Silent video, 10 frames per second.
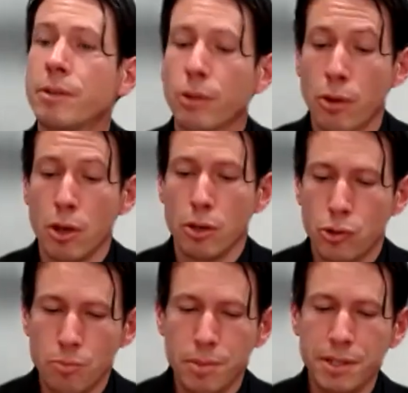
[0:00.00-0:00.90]
d'être
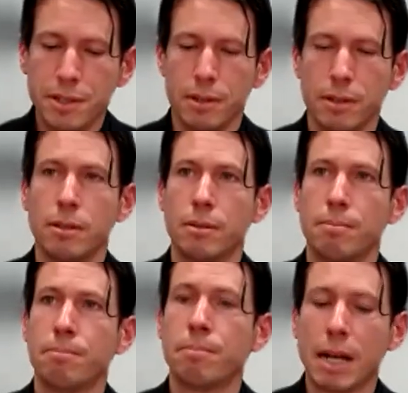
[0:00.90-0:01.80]
subi
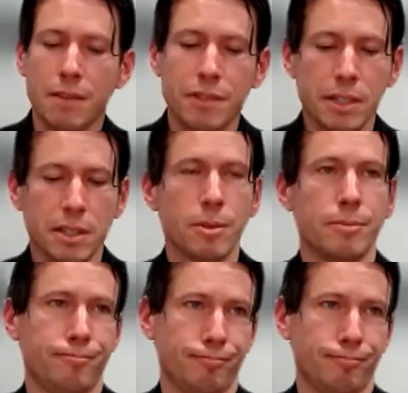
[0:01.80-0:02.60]
par la victime.